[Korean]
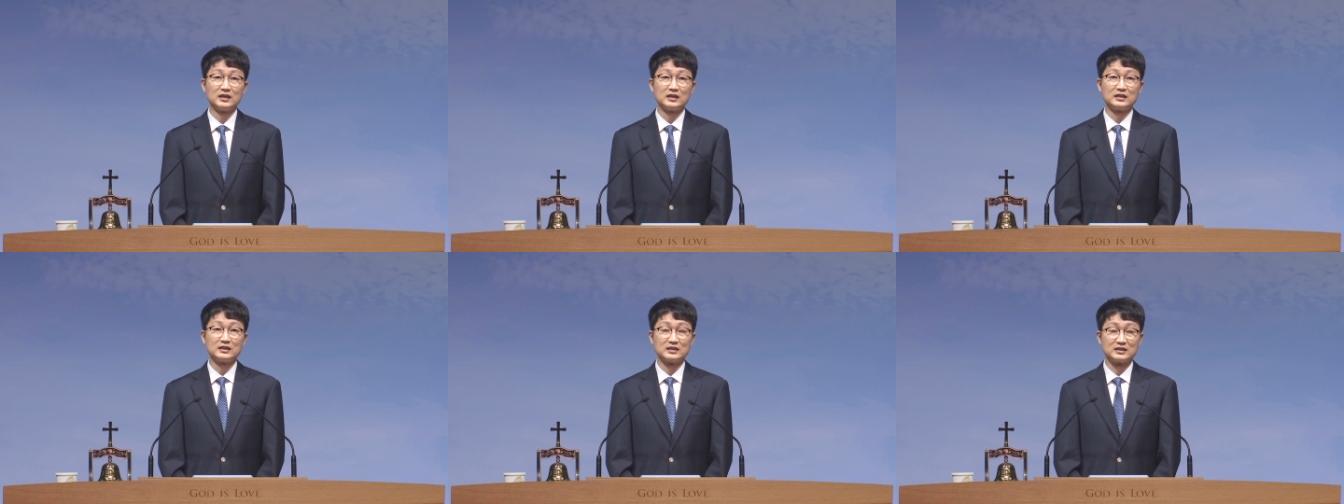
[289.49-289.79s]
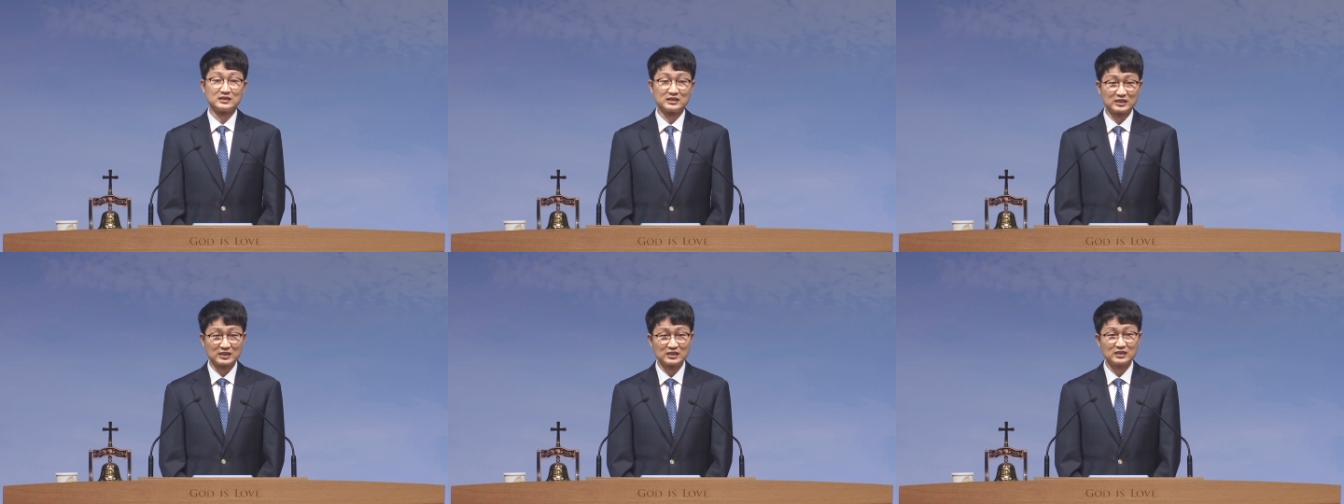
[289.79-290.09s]
이
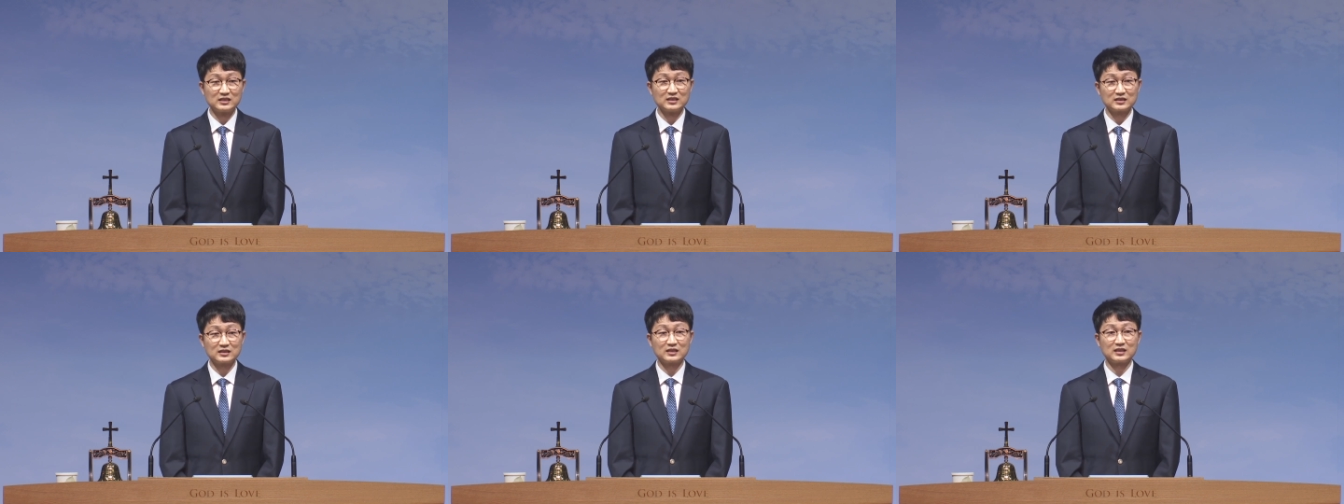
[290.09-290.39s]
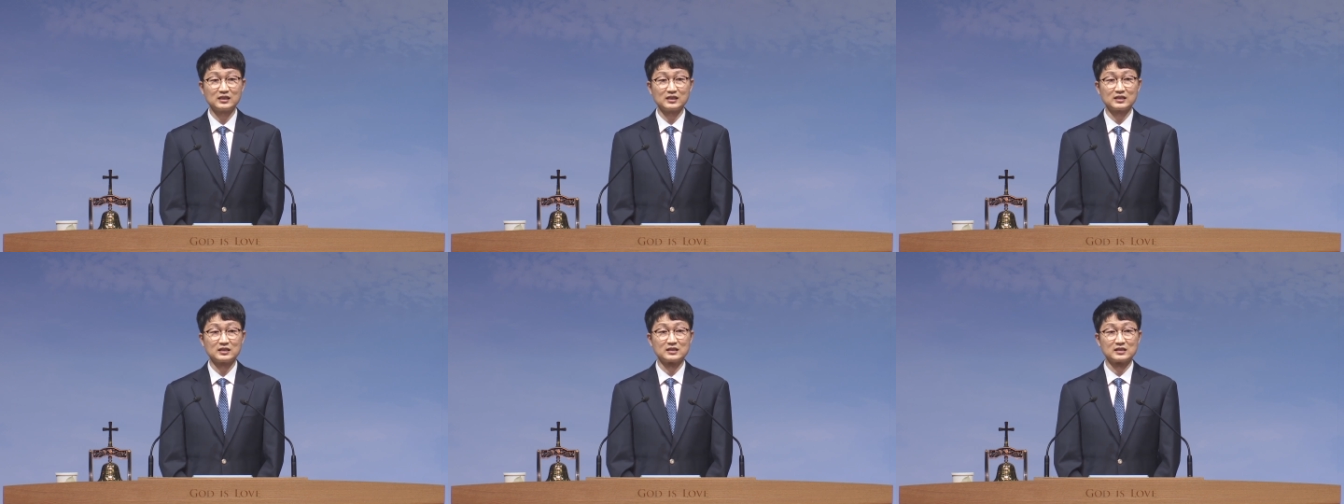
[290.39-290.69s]

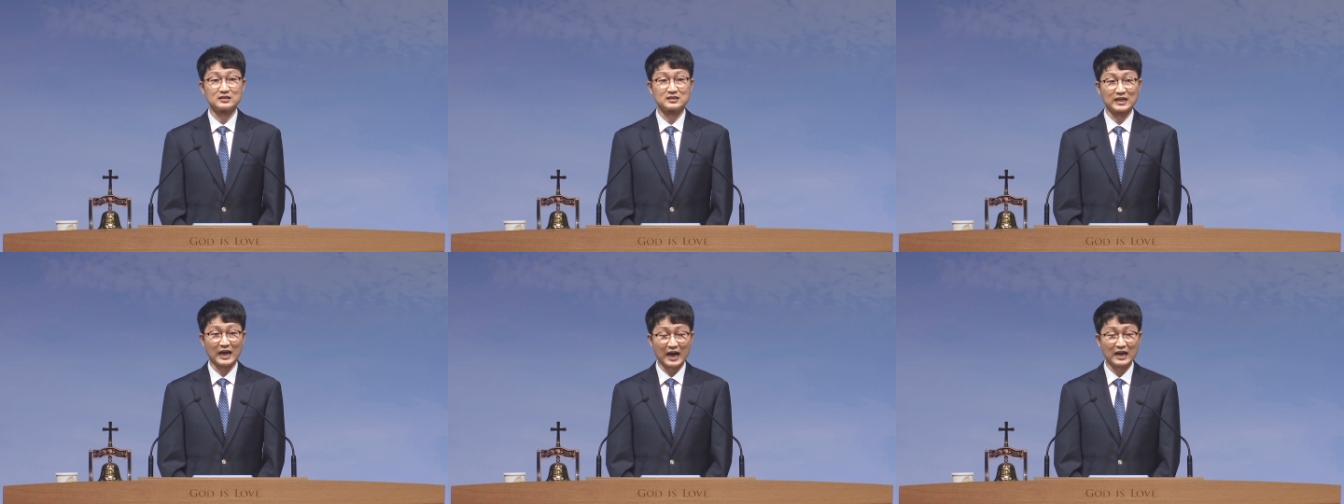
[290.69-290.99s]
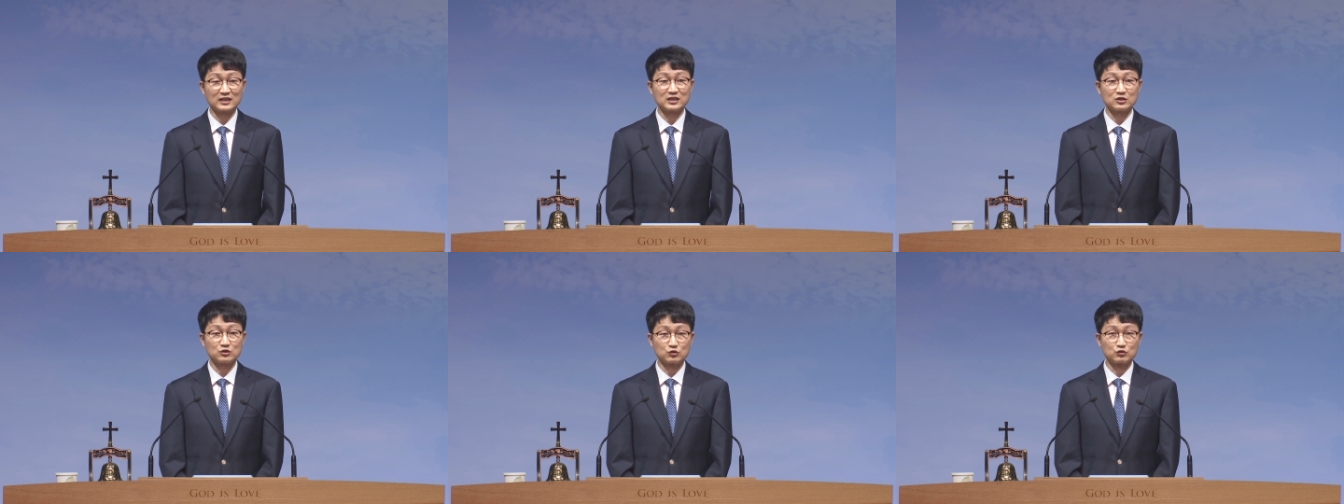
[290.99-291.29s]
지극히
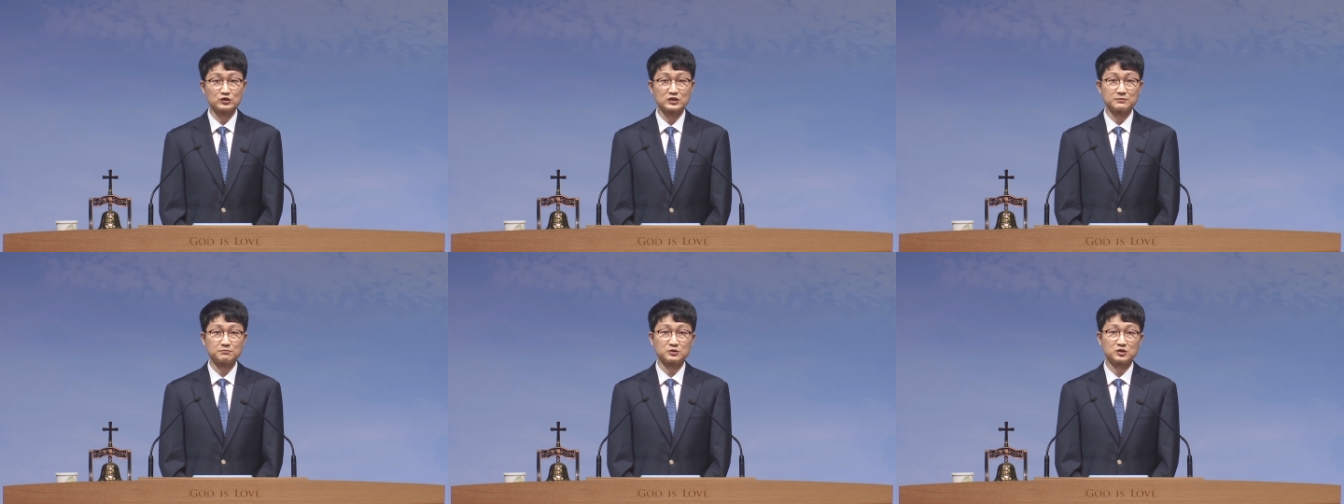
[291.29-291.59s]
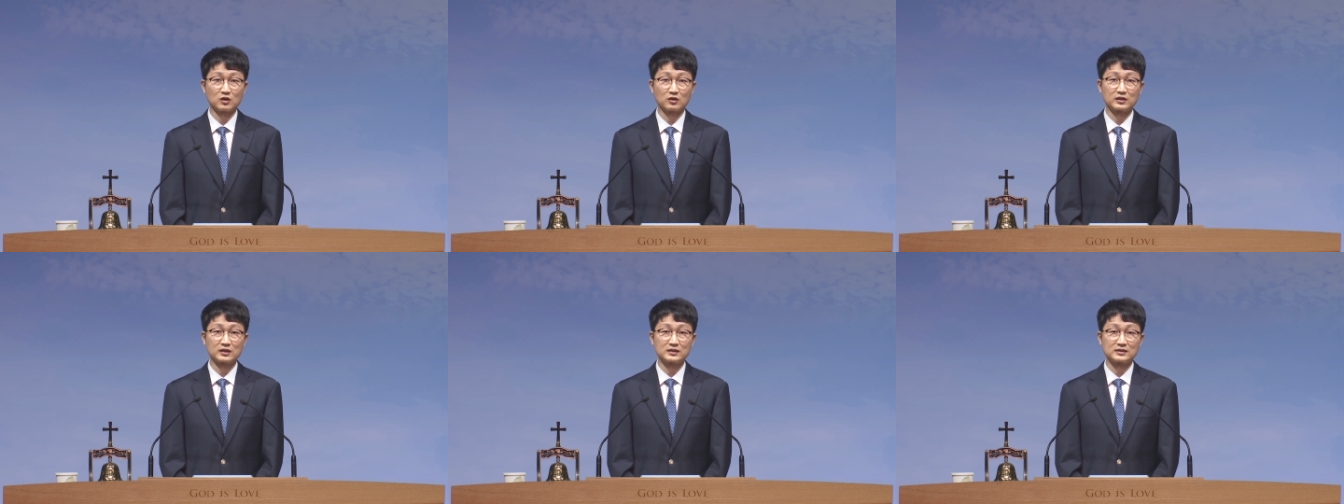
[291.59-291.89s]

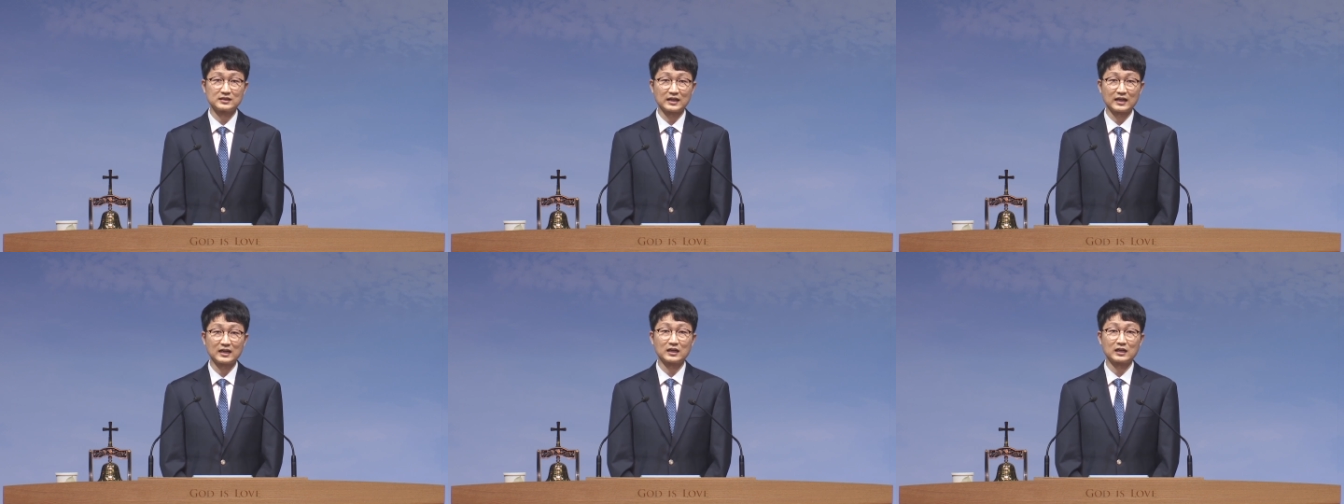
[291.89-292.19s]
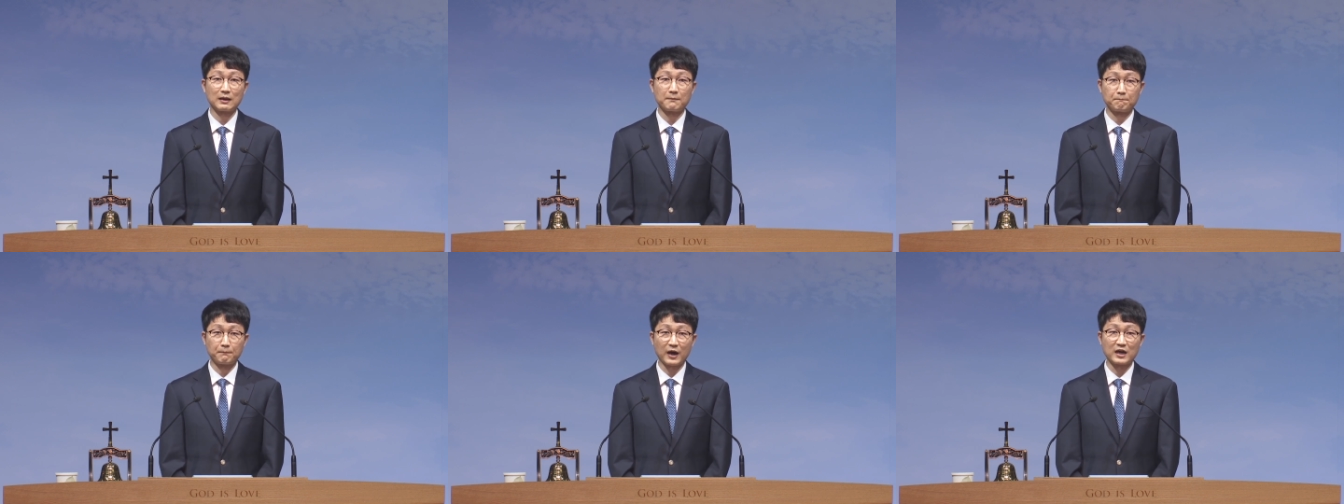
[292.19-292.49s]
자기중심적인
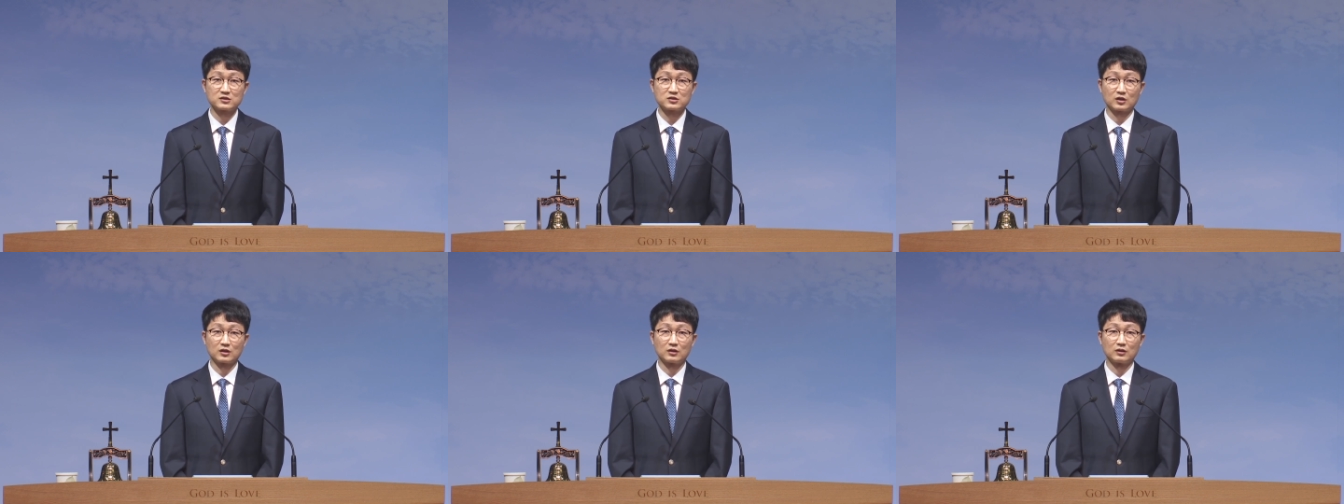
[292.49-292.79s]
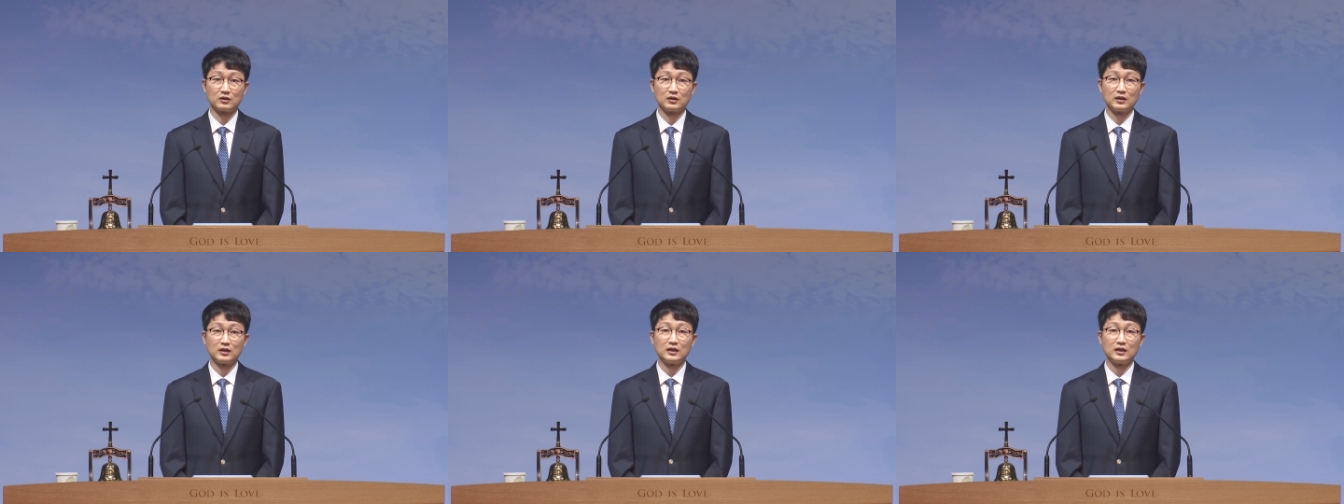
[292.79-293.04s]
사랑에 빠져